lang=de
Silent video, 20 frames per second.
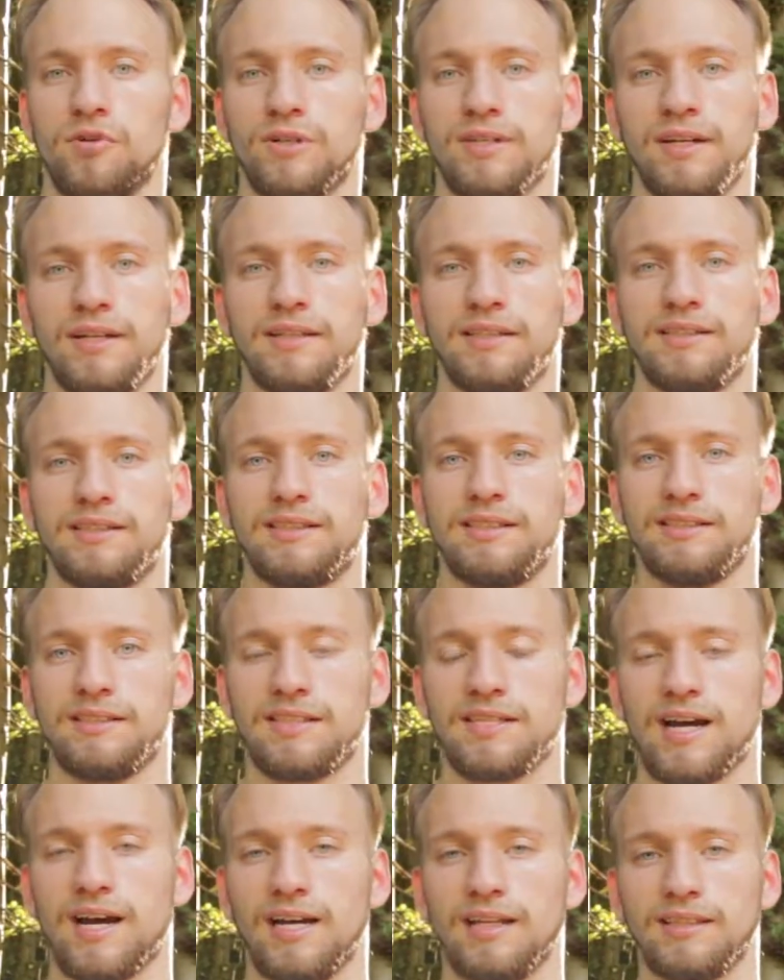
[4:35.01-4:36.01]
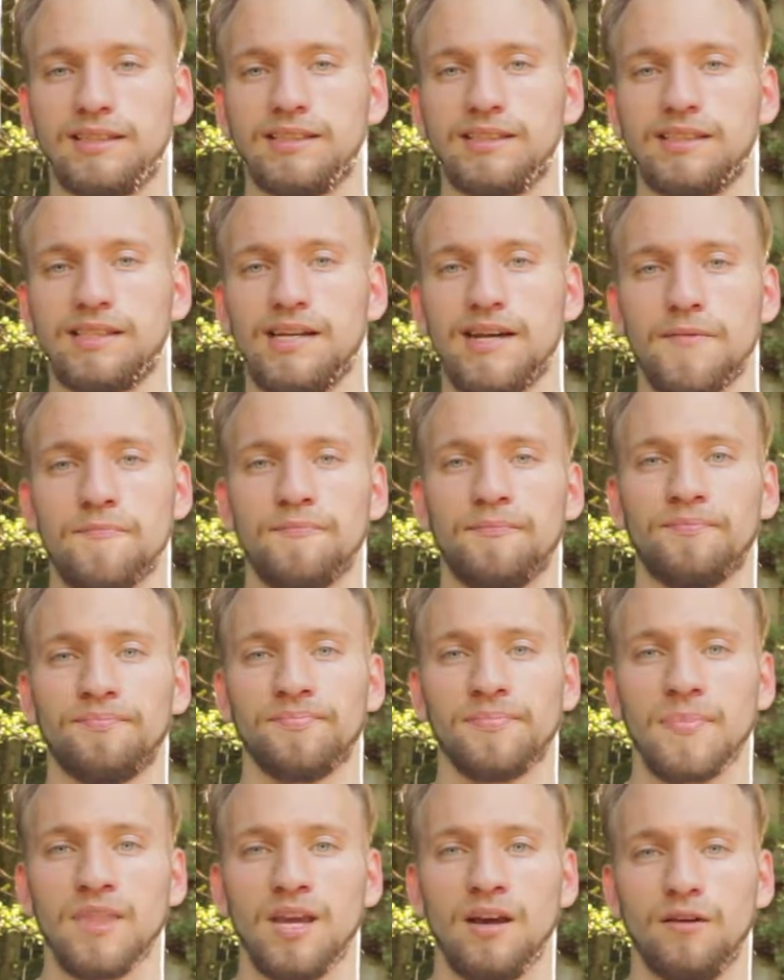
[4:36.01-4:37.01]
wirklich die Sicherheits... Ähm,
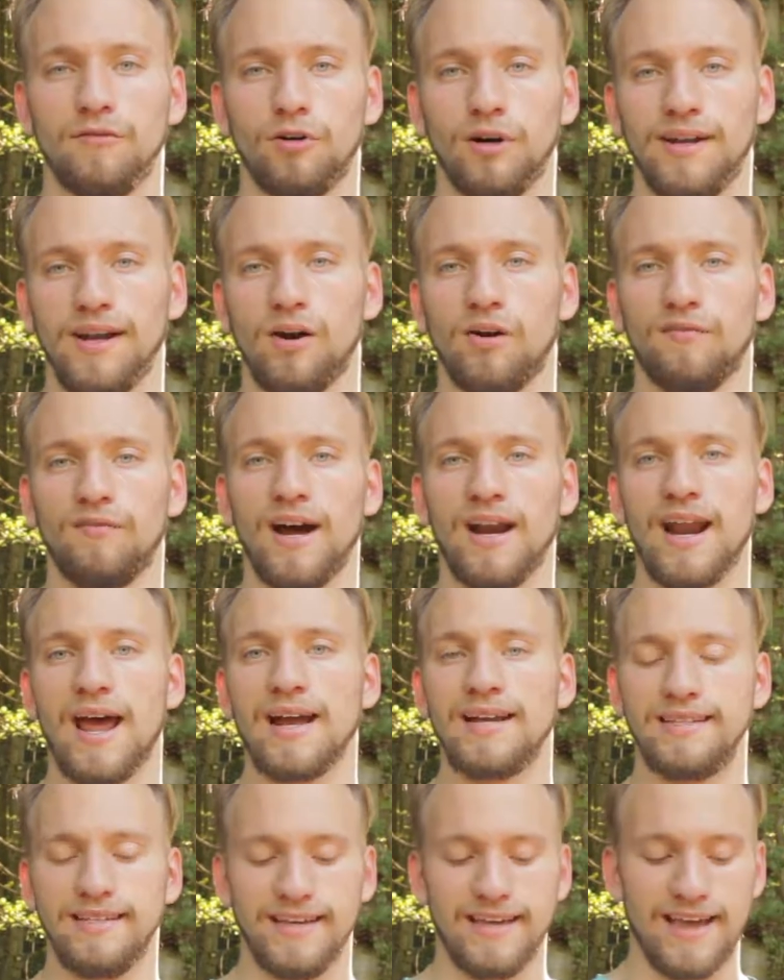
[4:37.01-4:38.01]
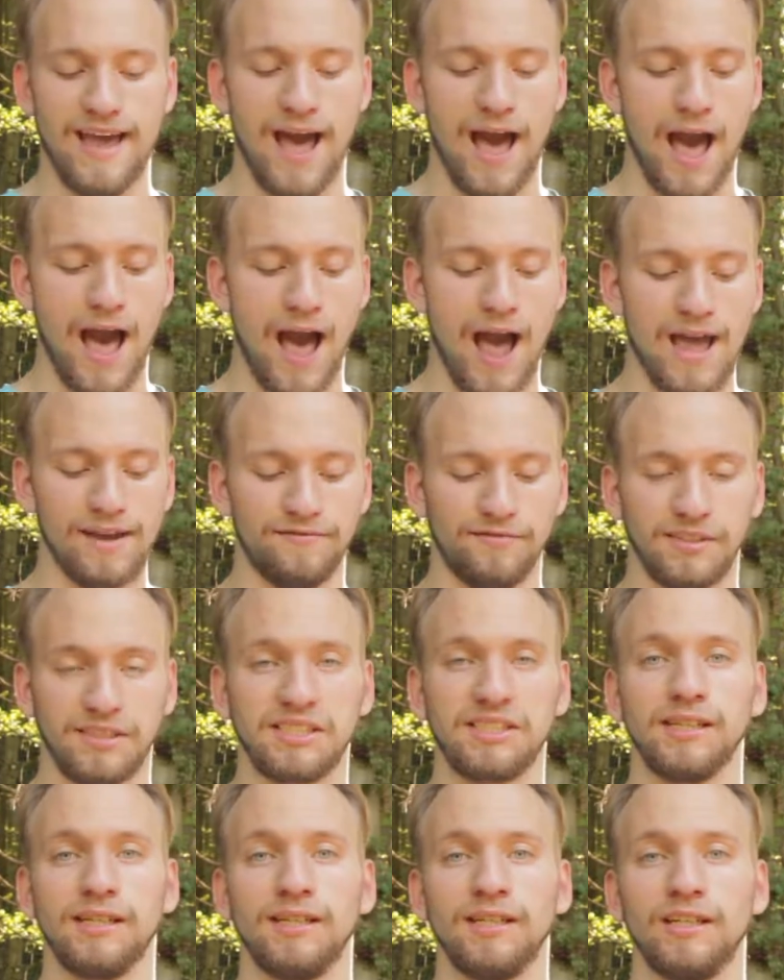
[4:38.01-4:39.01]
Vorkehrungen waren eigentlich eher ein
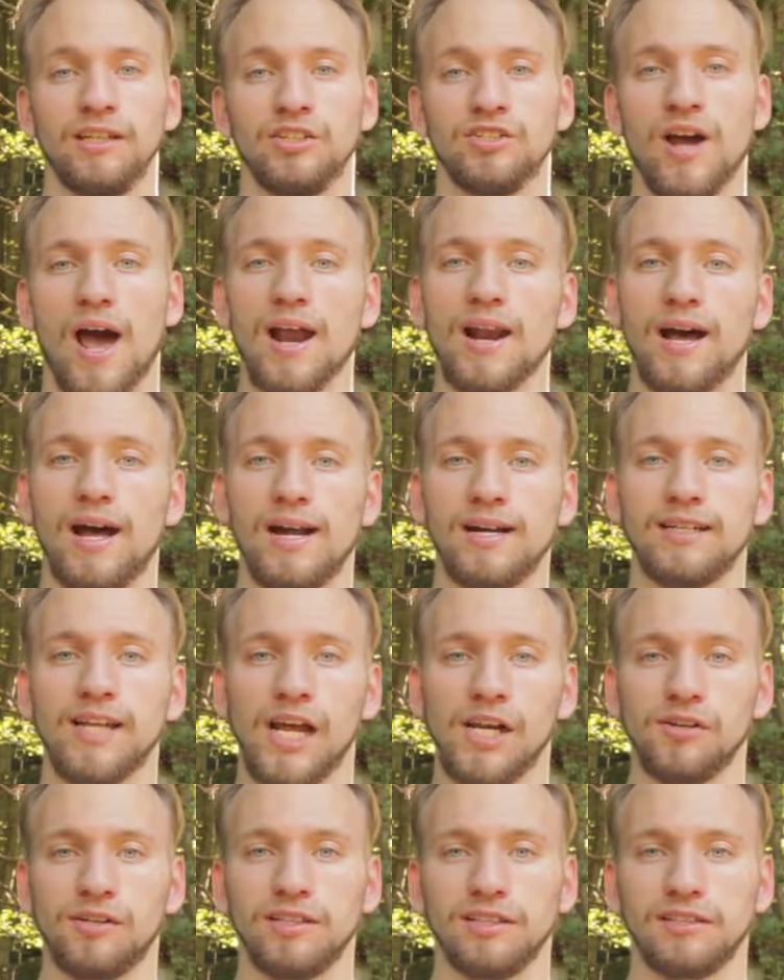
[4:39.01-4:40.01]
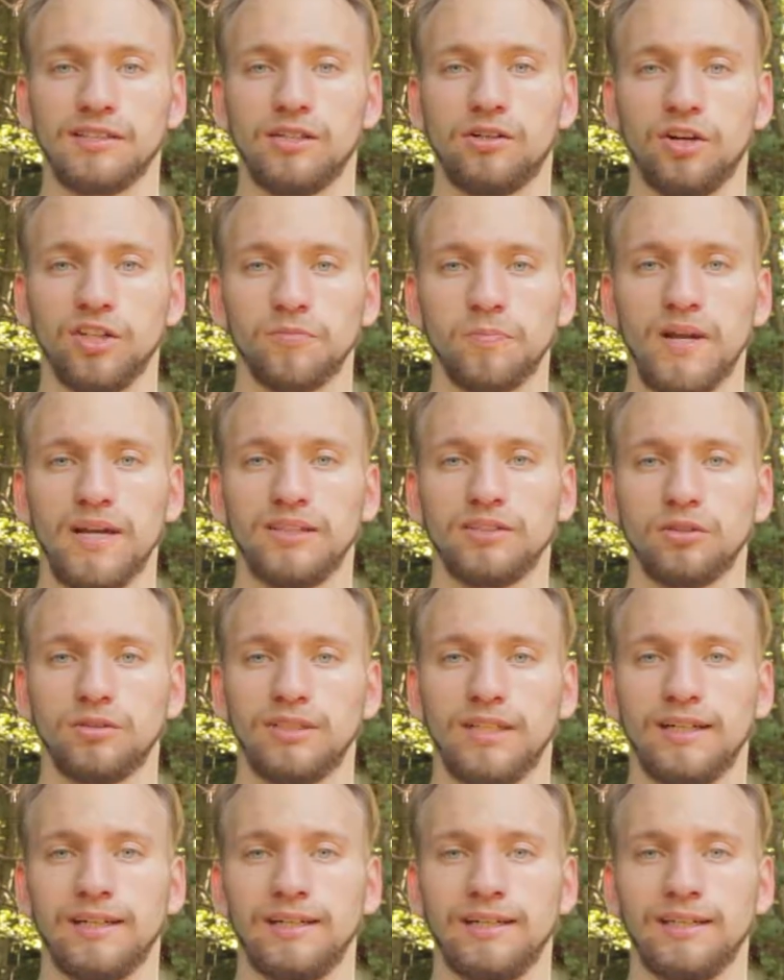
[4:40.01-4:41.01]
Witz. Schade halt dadurch, dass die Cosplays
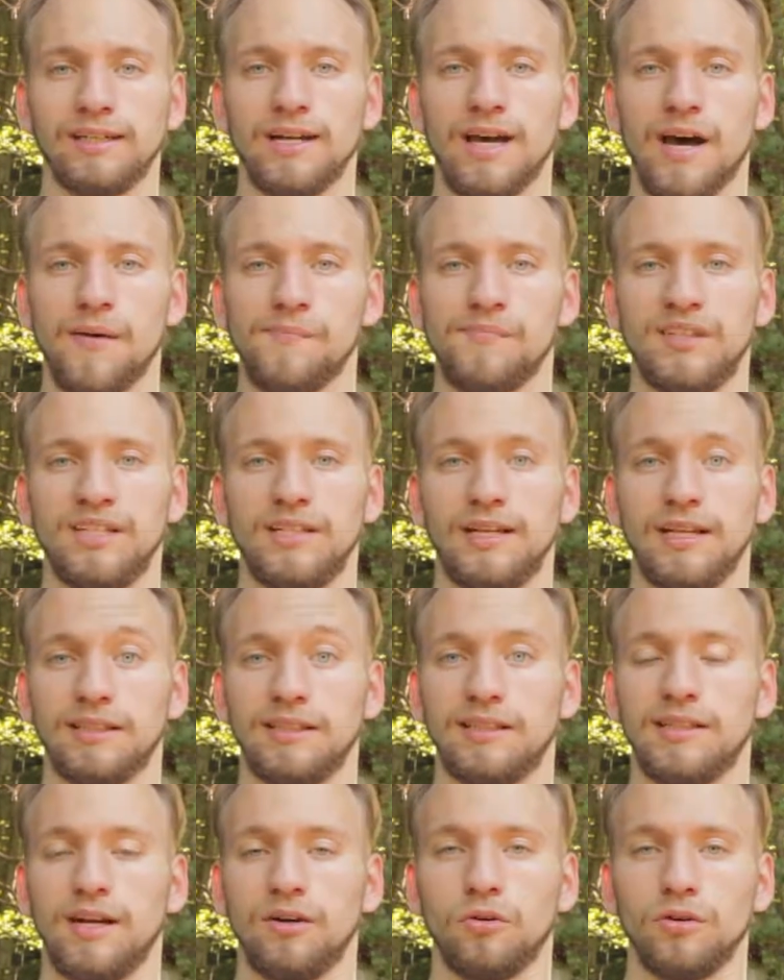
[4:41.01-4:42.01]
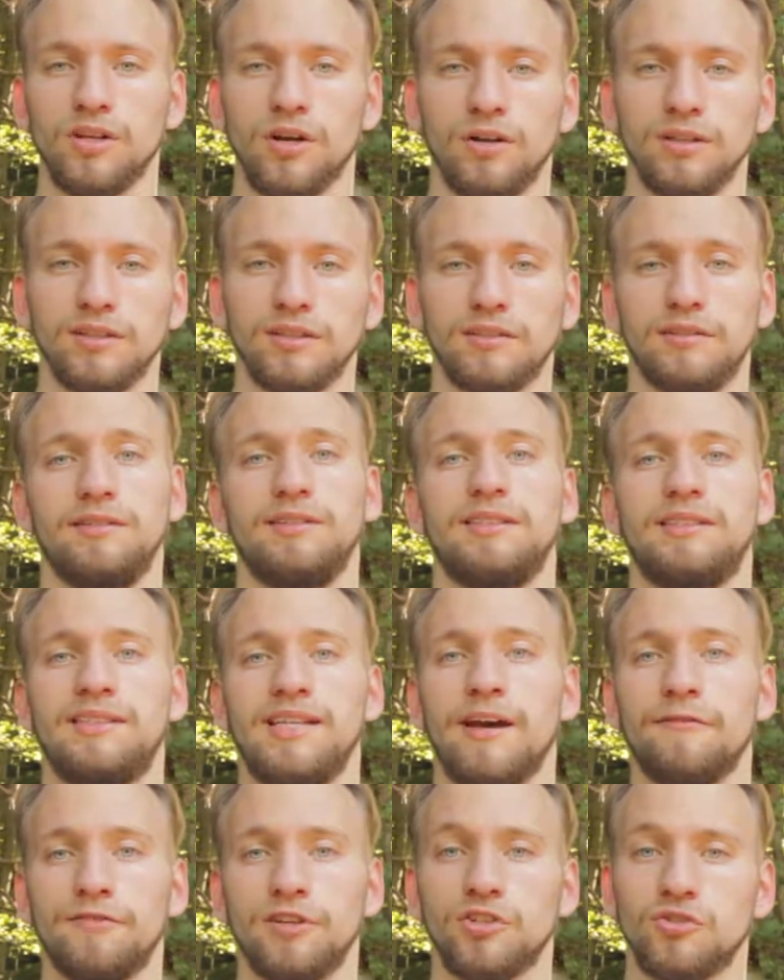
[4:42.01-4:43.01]
drunter gelitten haben, die letztes Jahr durchaus
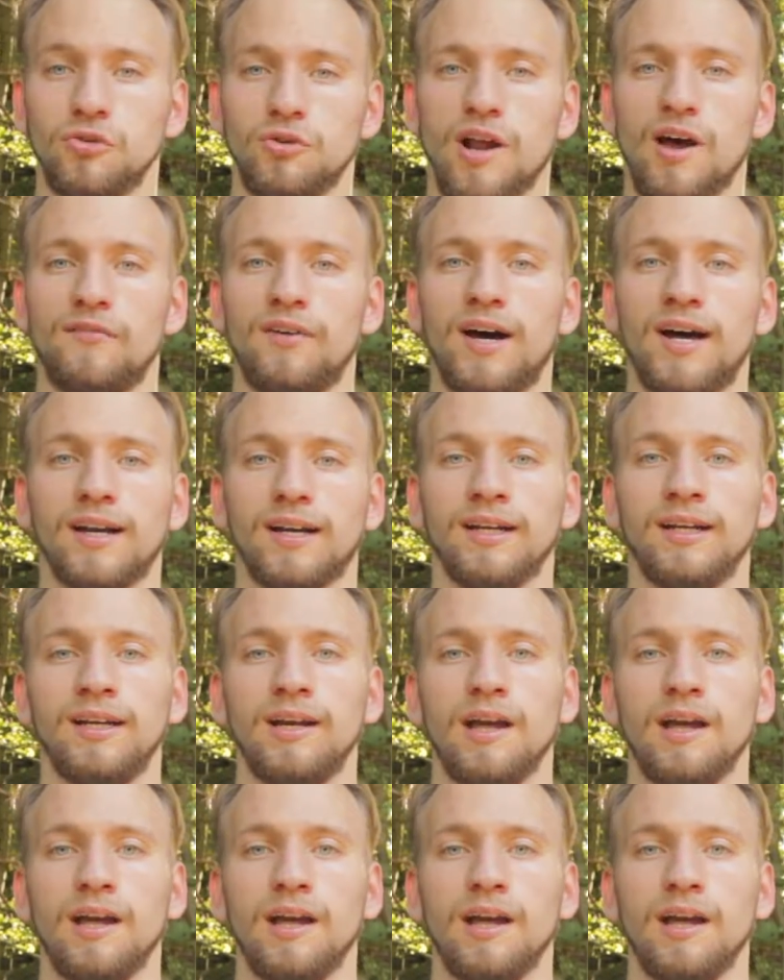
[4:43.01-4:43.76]
sehr viel schöner waren,